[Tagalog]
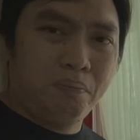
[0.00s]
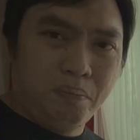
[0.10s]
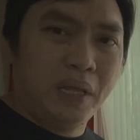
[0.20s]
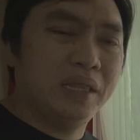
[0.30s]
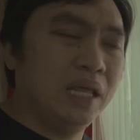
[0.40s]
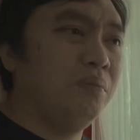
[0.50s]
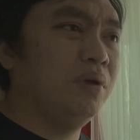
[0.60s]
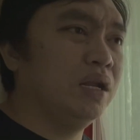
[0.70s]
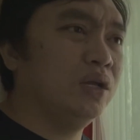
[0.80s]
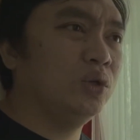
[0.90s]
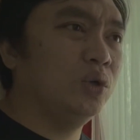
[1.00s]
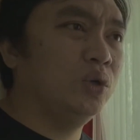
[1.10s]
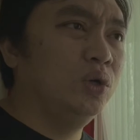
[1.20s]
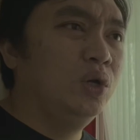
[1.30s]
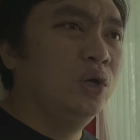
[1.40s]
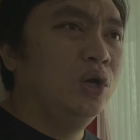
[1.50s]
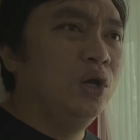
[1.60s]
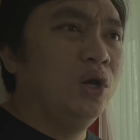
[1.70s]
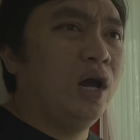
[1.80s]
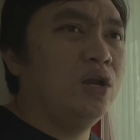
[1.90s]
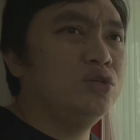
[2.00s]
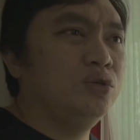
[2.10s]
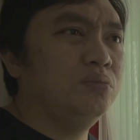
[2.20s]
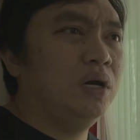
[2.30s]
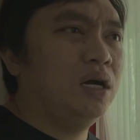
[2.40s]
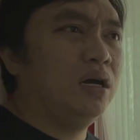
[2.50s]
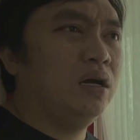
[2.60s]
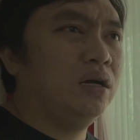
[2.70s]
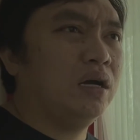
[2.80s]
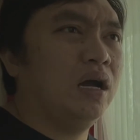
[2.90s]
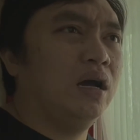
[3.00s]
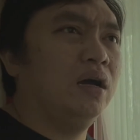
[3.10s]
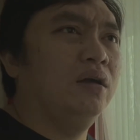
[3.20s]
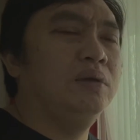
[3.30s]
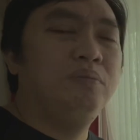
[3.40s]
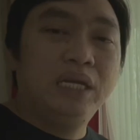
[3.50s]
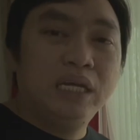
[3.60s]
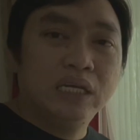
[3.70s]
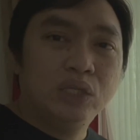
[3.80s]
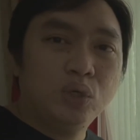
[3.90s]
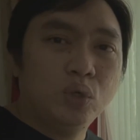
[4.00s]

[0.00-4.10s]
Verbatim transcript: pandemya na to, halos yung mga kaibigan